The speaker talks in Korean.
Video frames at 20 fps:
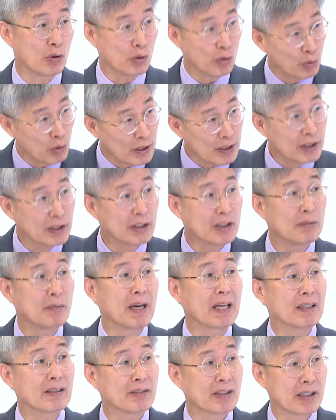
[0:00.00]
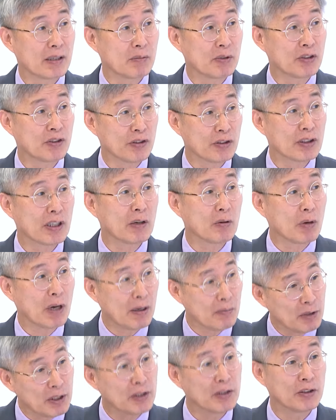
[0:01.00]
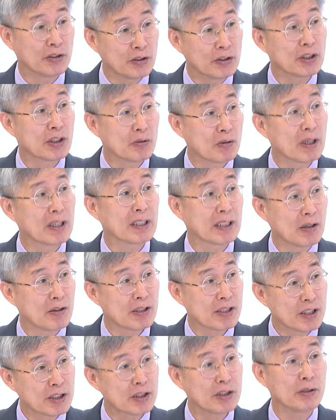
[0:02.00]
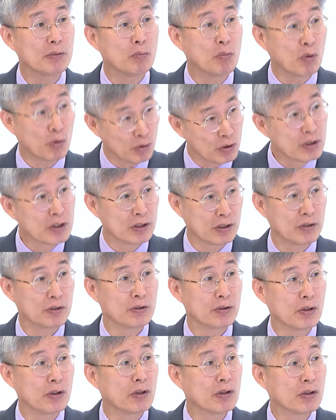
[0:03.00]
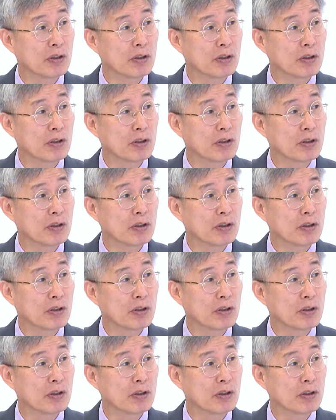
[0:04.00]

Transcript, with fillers: 훨씬 더 많은 사람을 썼다고 하면 어떤 결과가 나왔을지는 모르는 거죠.